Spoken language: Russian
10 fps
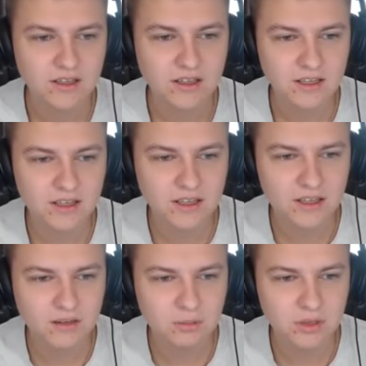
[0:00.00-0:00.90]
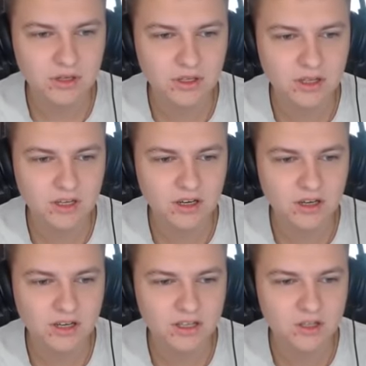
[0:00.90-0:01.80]
Кидай лаву. Блин,
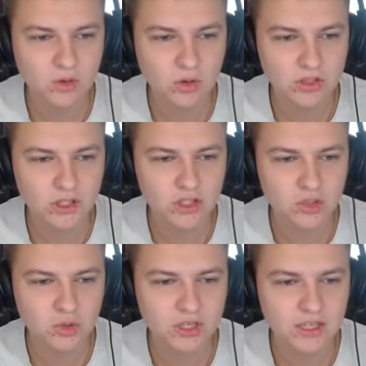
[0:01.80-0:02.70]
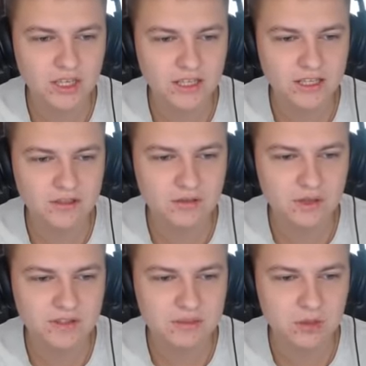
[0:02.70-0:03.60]
лагает. Холдик, что делать?
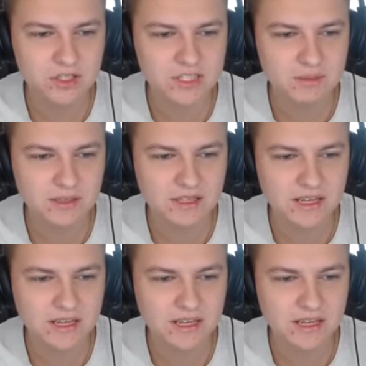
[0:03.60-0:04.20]
Невозможно смотреть.